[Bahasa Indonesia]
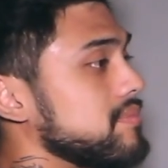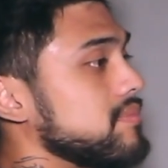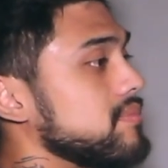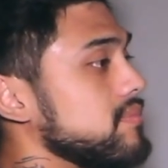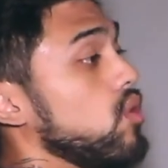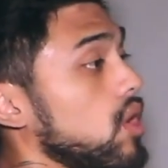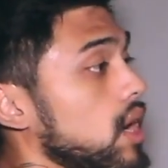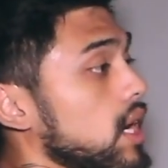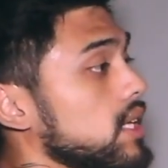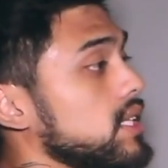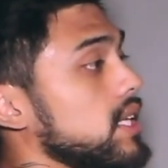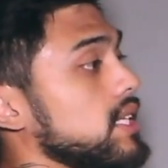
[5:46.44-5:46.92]

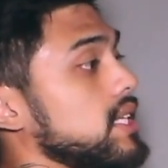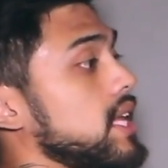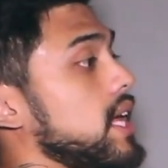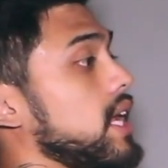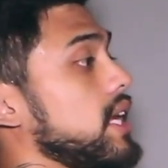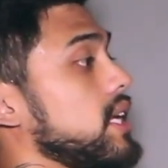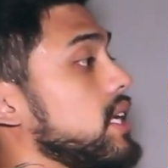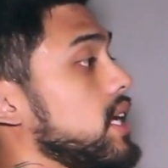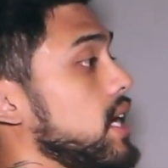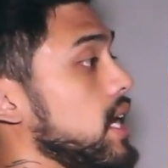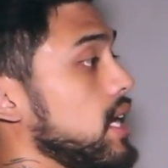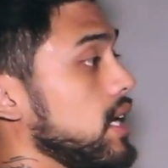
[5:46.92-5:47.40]
gue gak
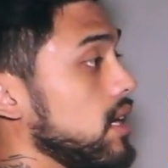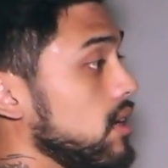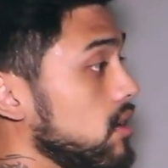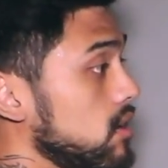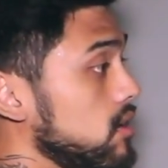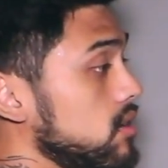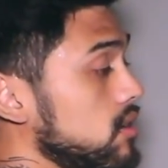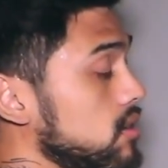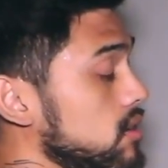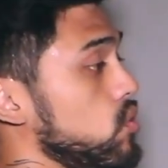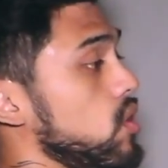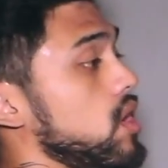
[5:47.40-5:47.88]
tertarik dengan
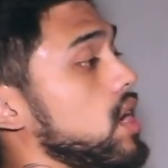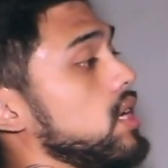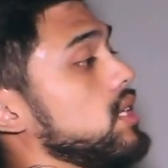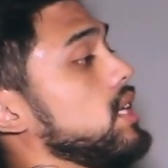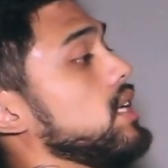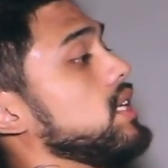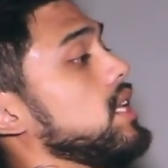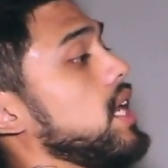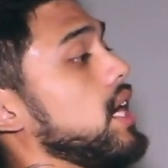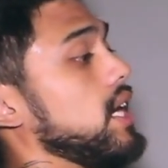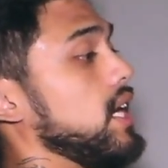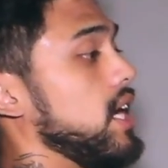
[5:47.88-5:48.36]
lo gue gak
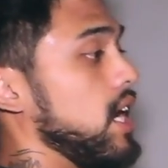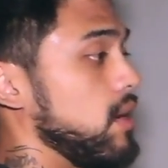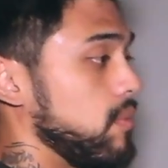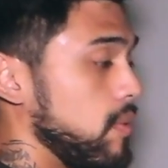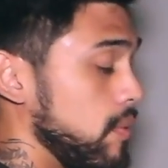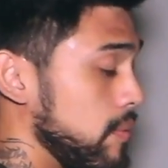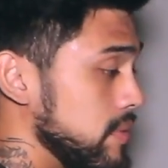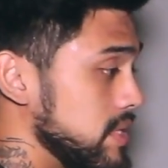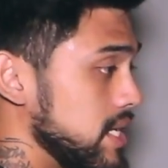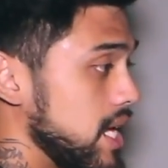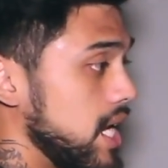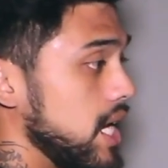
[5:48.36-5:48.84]
tertarik dengan
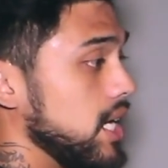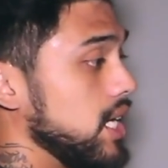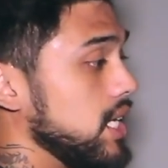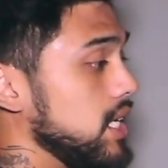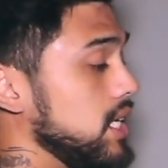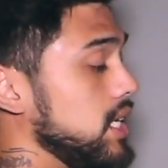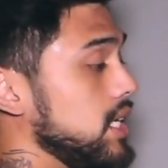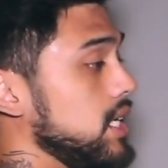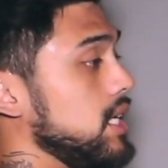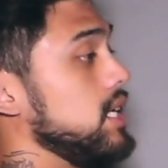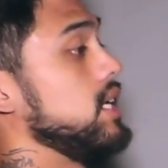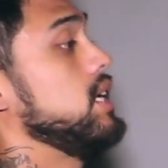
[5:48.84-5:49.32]
pembicaraan
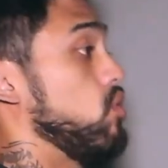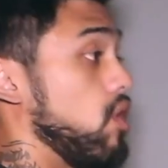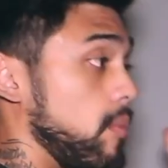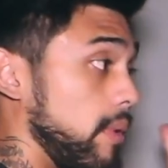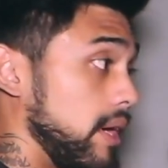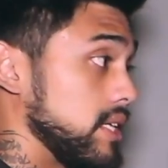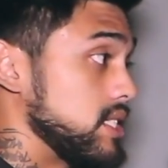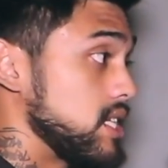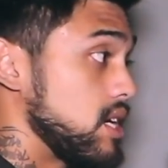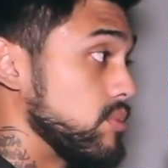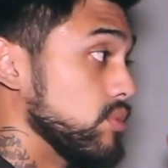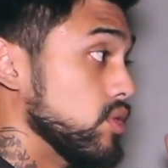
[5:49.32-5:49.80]
ini gue
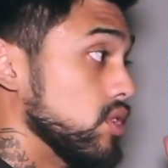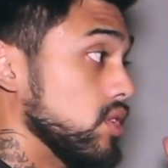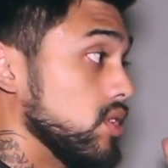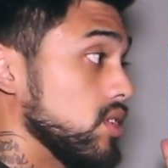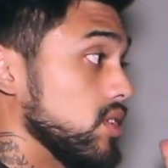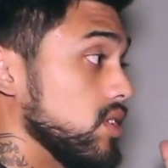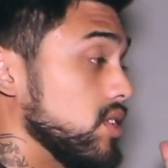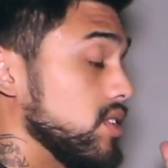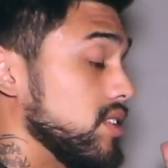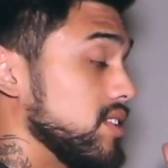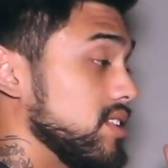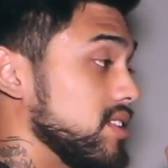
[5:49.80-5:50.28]
pengen cabut
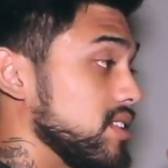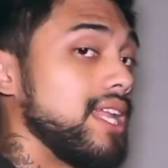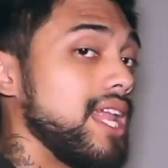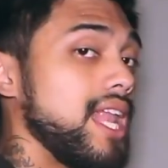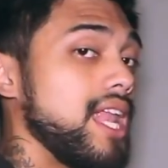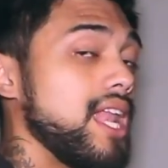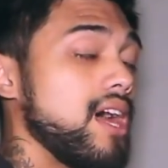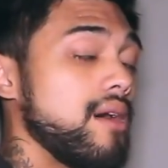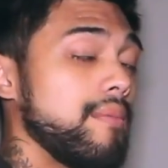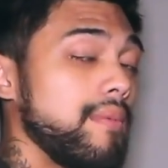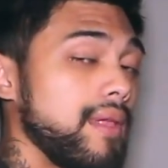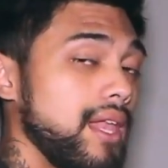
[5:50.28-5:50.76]

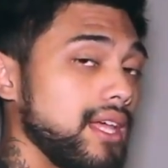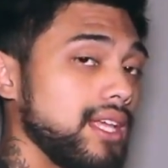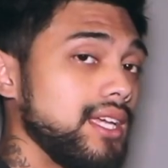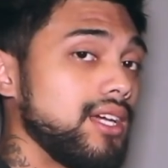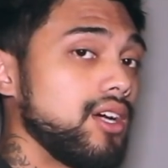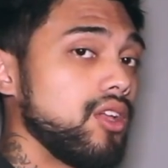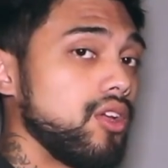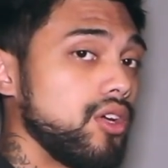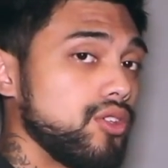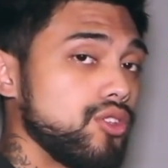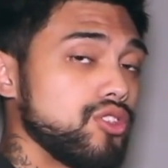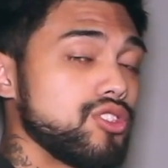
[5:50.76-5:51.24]
dan apalagi
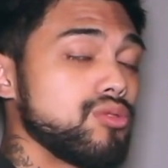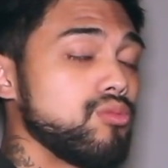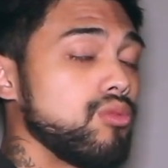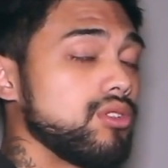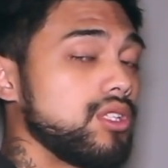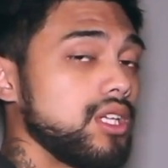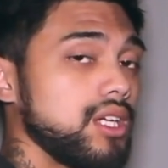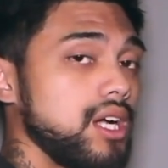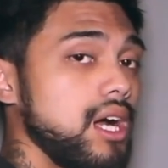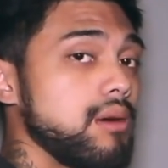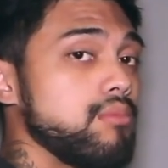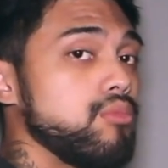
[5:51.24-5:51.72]
kalau itu
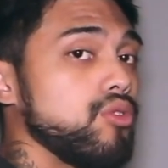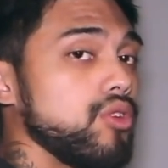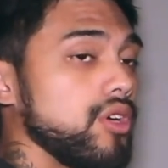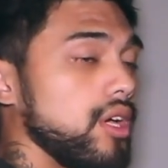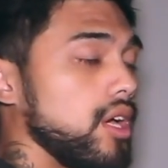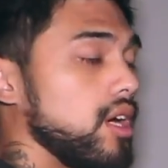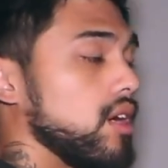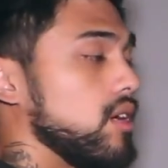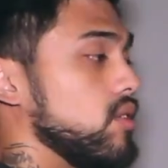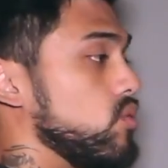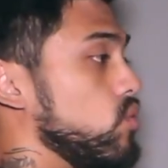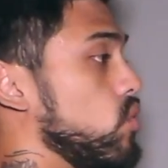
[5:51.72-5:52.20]
semua tergabung
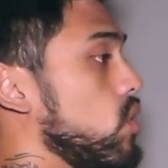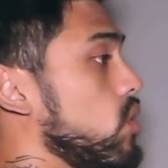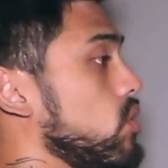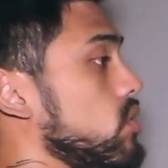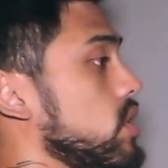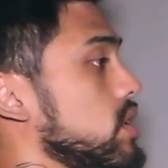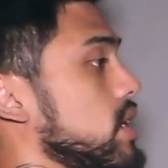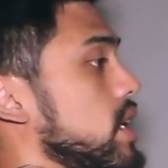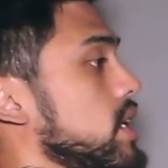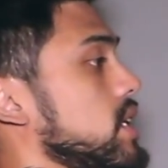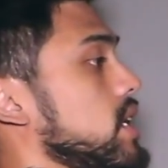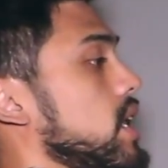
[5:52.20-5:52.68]
ya gue
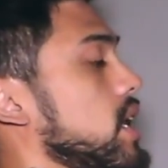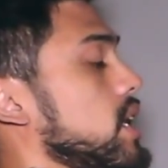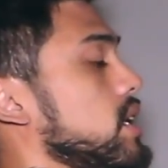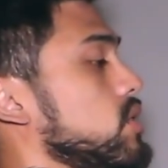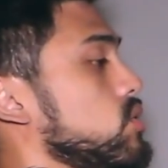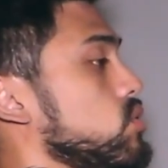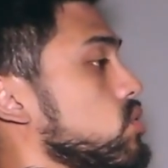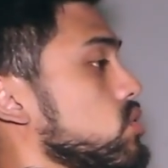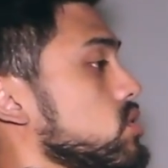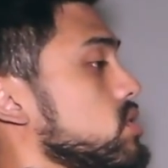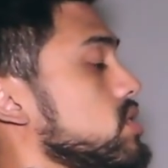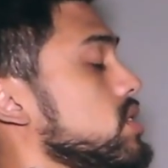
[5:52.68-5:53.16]
udah nyender
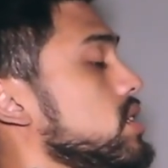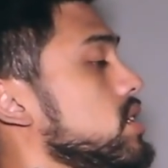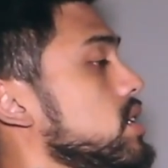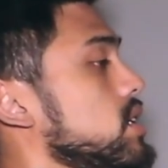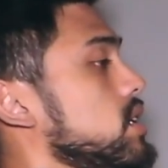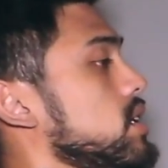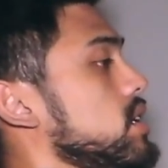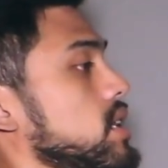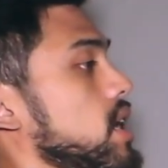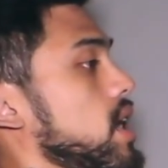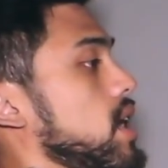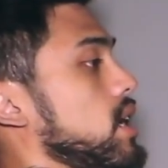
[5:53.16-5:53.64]
di
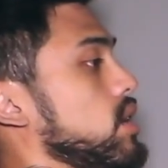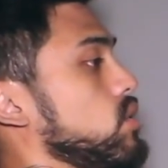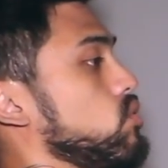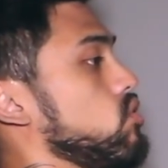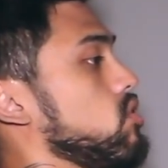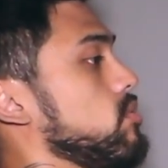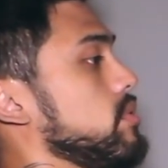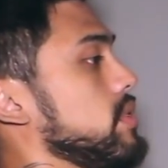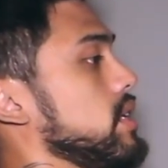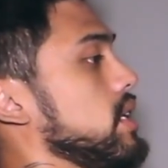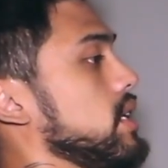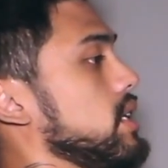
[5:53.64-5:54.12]
kursi tangan
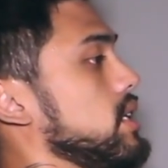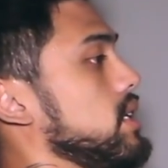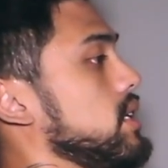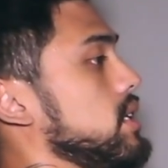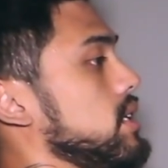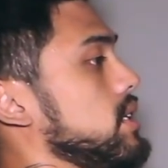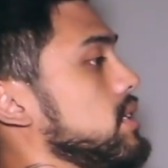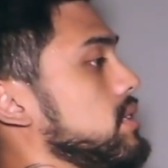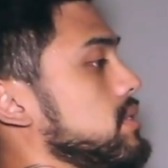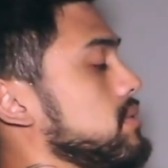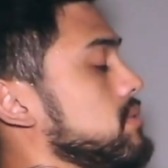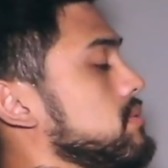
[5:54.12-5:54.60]
gue
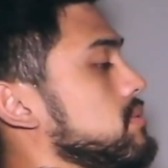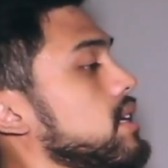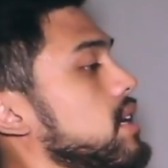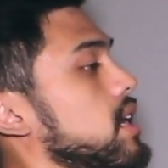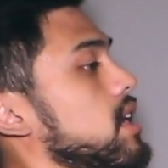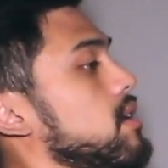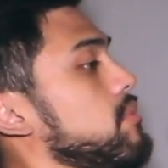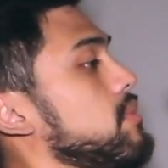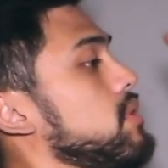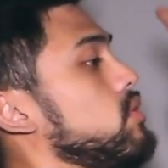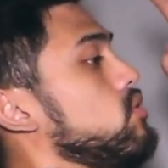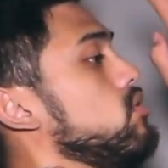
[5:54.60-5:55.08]
begini
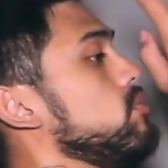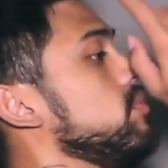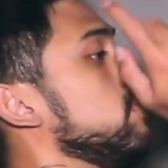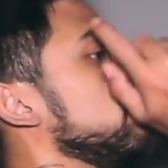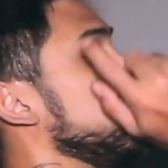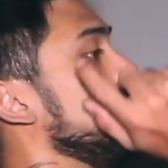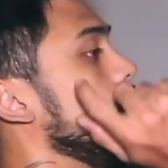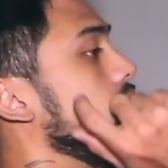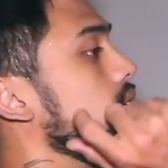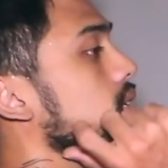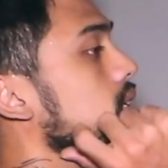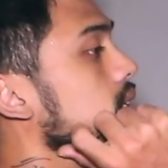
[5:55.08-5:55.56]
gak lama gue
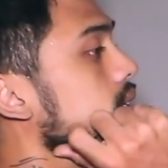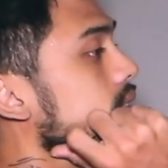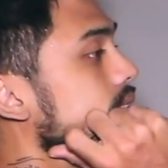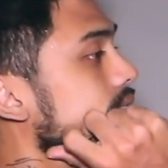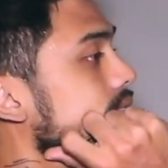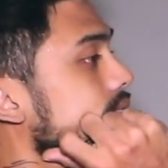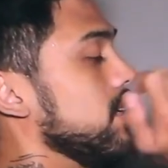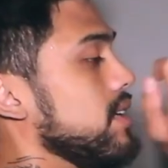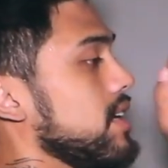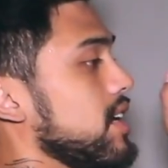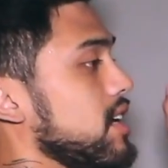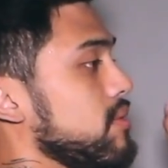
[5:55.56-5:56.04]
begini
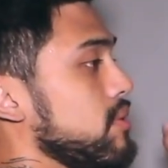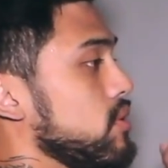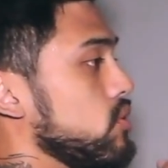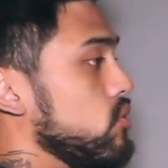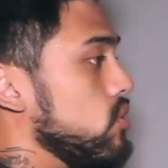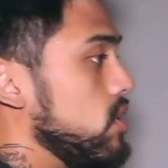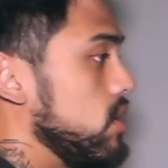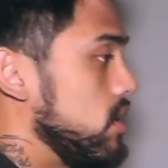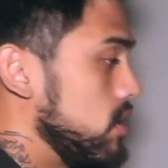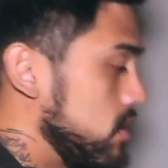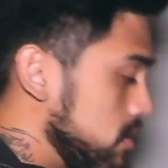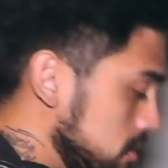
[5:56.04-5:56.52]
gak lama gue